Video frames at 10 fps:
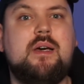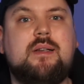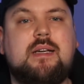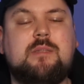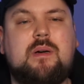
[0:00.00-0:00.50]

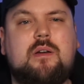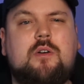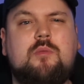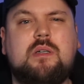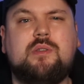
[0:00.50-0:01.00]
dass man
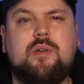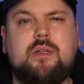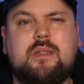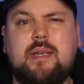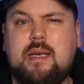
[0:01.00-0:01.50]
auch über
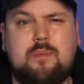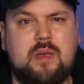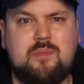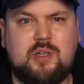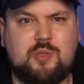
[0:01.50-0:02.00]
solche Themen
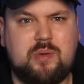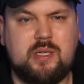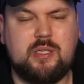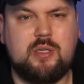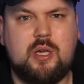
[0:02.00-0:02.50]
hier mal
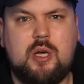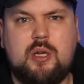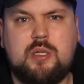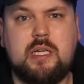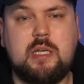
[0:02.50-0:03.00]
spricht
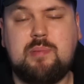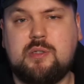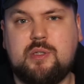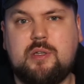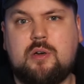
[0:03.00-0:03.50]
die ich
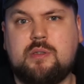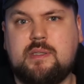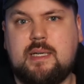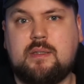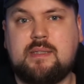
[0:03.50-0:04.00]
persönlich auch
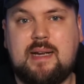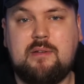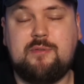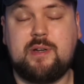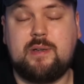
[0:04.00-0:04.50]
sehr
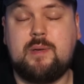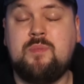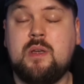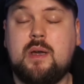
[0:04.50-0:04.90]
interessant finde.